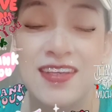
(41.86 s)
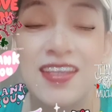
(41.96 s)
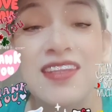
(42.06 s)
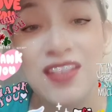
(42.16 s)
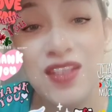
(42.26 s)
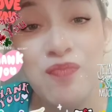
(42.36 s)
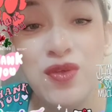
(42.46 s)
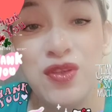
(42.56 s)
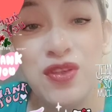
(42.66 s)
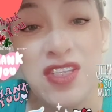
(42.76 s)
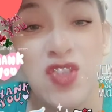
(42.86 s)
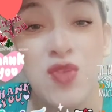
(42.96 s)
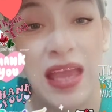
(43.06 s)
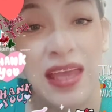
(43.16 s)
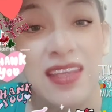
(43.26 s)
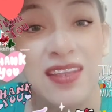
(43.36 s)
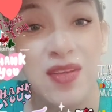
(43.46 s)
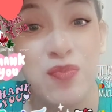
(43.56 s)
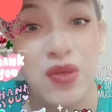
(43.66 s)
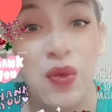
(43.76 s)
Ganda din po nun, inspiring
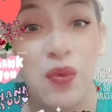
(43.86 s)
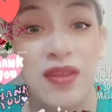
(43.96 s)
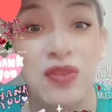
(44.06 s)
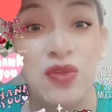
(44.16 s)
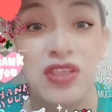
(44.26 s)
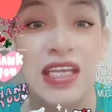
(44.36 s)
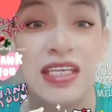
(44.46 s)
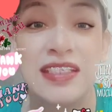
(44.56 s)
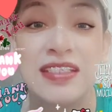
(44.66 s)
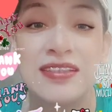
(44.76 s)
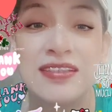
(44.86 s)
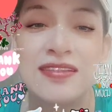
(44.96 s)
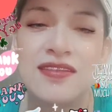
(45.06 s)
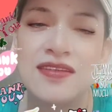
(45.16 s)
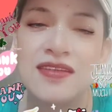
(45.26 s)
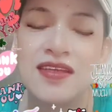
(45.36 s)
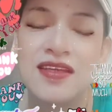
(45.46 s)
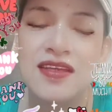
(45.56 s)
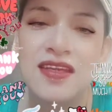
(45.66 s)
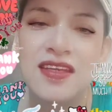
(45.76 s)
din po yung kwento niya.
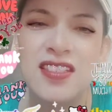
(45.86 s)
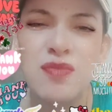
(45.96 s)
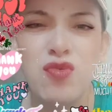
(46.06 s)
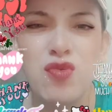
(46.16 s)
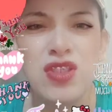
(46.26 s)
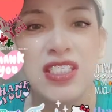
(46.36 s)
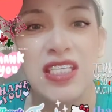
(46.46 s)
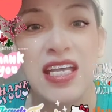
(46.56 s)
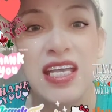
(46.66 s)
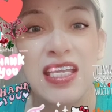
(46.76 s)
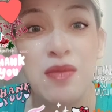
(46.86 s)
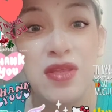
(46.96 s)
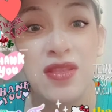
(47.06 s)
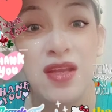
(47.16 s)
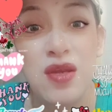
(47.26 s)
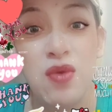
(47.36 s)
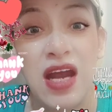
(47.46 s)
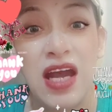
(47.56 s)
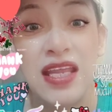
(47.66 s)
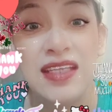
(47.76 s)
Isa po siya sa
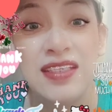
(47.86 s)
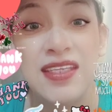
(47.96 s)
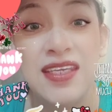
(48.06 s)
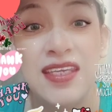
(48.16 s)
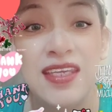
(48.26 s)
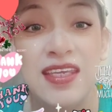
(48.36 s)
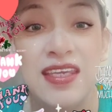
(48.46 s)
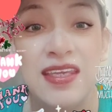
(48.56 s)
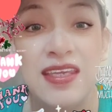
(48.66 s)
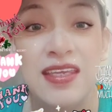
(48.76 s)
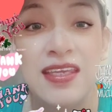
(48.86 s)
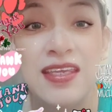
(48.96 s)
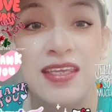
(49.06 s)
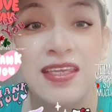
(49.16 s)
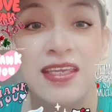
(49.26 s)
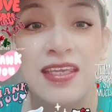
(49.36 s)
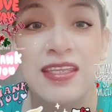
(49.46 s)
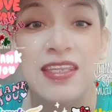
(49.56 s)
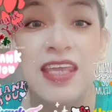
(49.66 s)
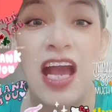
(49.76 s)
labindalawang anak ni
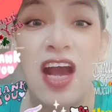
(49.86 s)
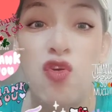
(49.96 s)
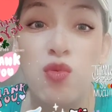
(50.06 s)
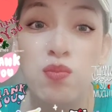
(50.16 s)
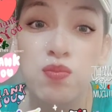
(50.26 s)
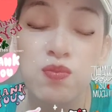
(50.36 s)
ni Jacob.